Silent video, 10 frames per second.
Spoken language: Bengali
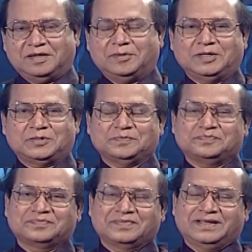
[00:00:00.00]
আসসালামু
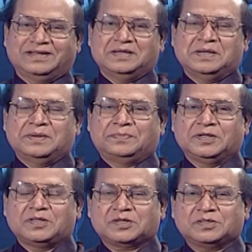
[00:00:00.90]
আলাইকুম
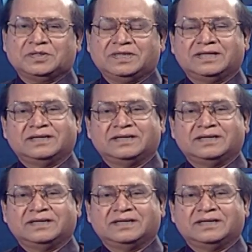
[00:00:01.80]
প্রিয় দর্শক